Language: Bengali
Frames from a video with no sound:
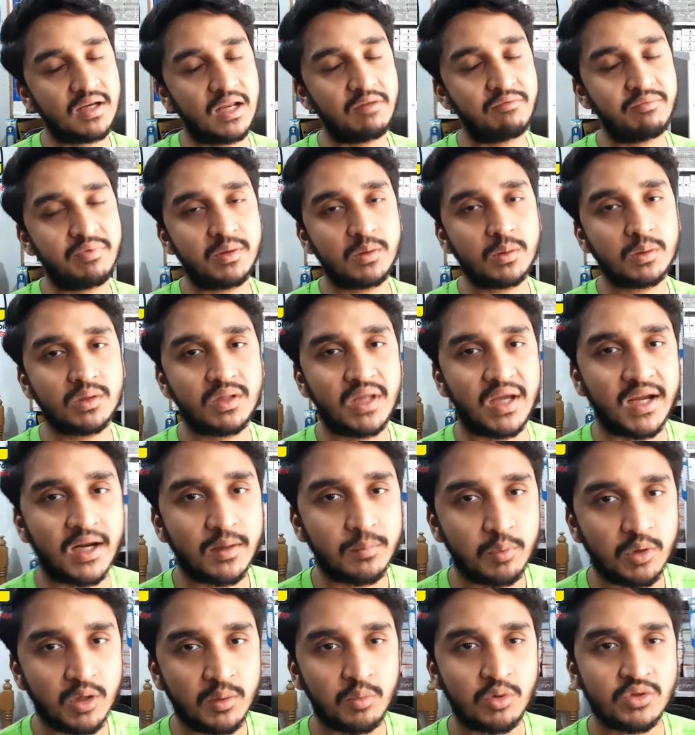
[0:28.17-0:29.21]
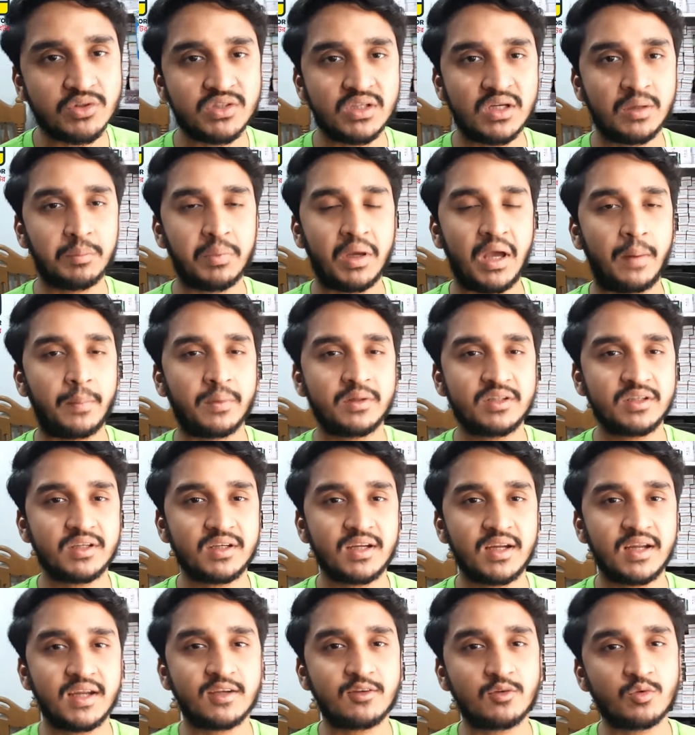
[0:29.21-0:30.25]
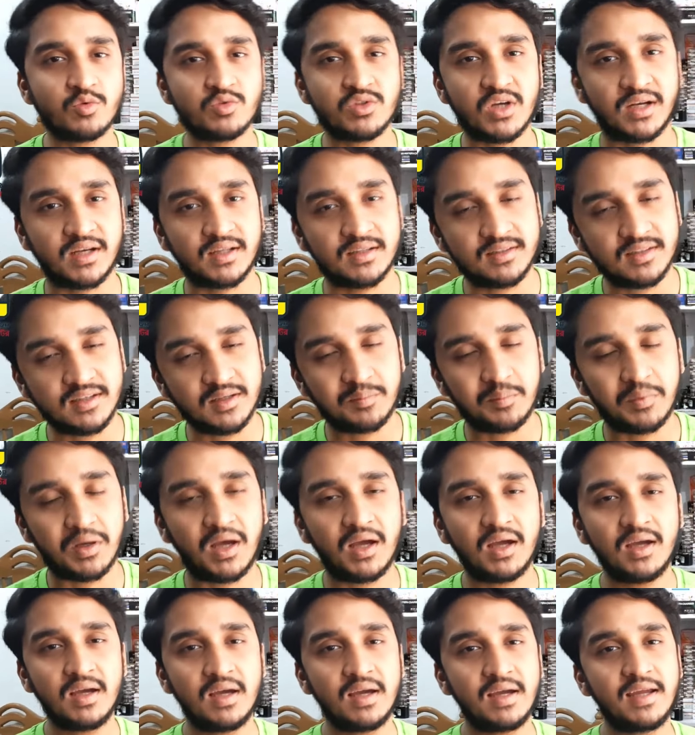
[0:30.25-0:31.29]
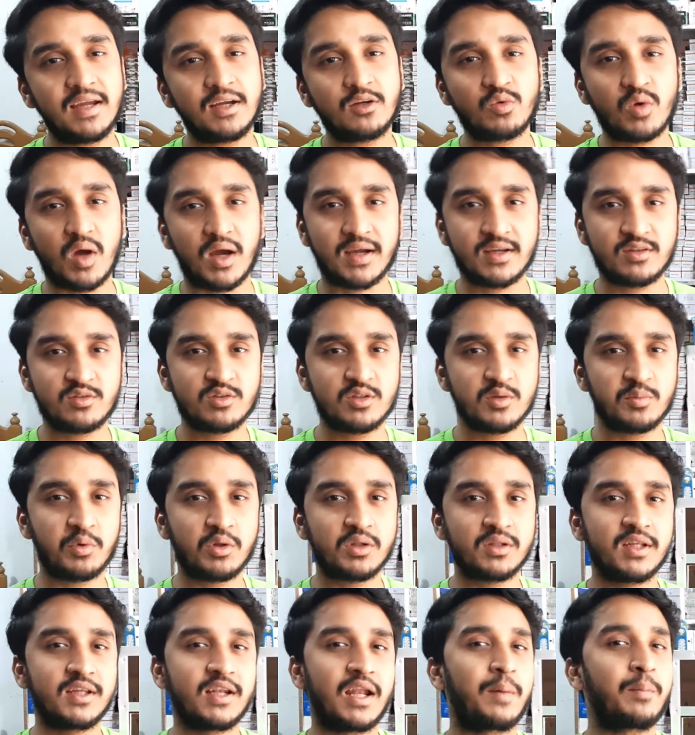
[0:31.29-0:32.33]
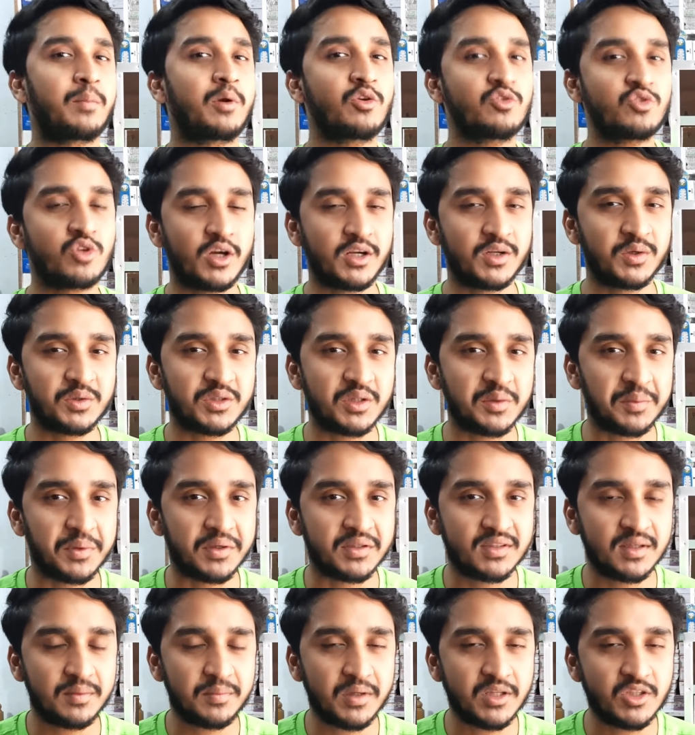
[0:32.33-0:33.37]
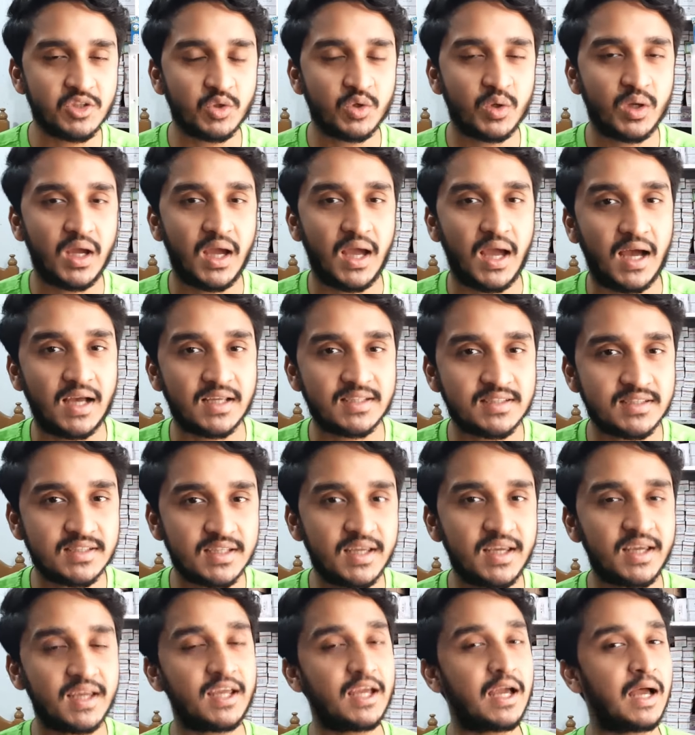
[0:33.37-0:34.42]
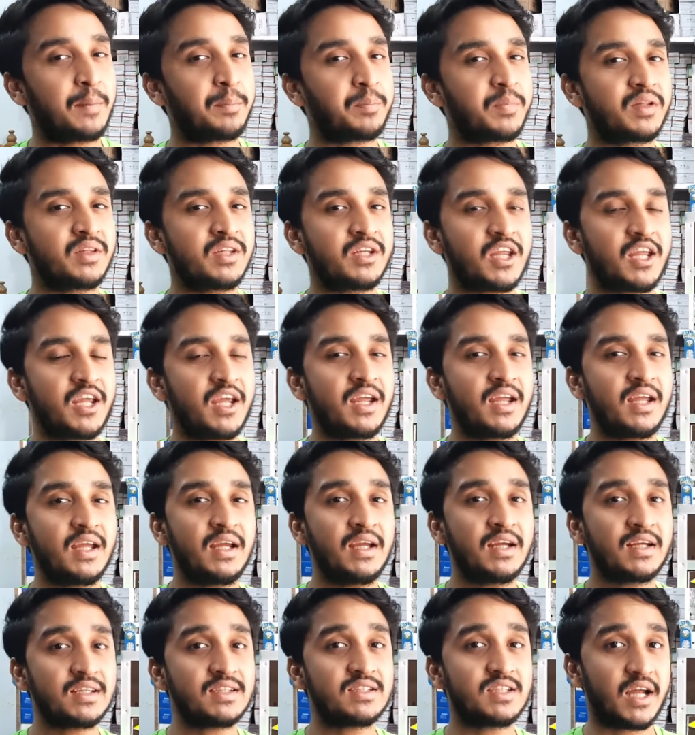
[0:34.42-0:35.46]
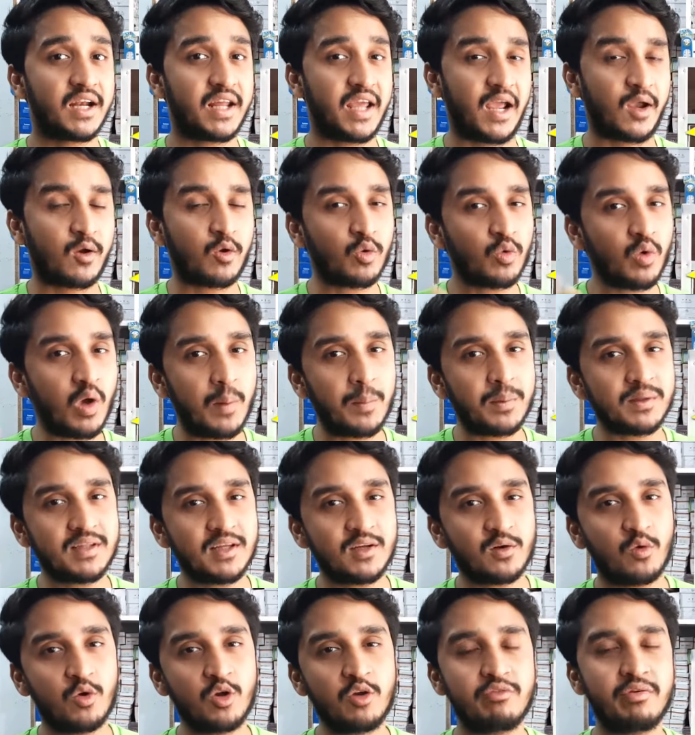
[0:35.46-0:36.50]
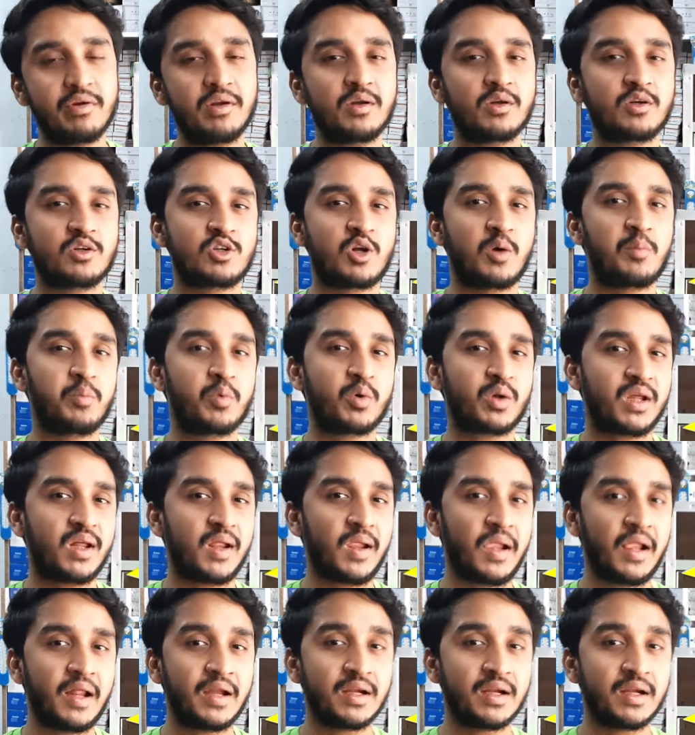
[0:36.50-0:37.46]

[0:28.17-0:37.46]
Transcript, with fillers: লাইভ ভিডিওটা দেখার পরে বলছিলেন ভাই আমাদেরকে একটু জানাতেন বা একটু আগে যদি বলতেন আমরাও জয়েন হতে পারতাম এই জন্য আজকে আপনাদেরকে যারা এখনও আমাদের ওই ভিডিওটা সম্পর্কে